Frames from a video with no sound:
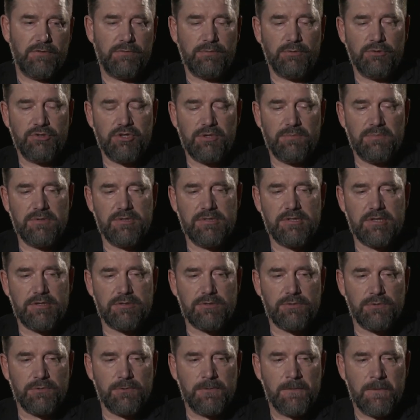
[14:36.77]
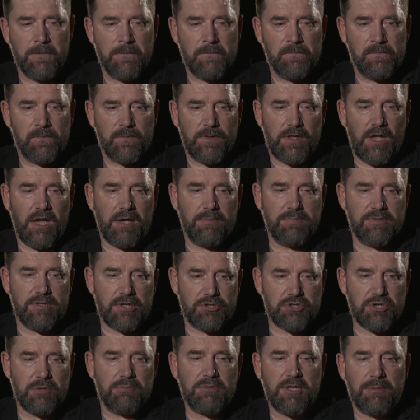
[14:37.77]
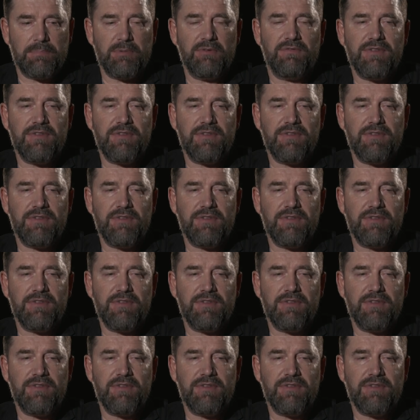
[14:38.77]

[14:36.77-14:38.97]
W kursie biznesu jakby zacząłem na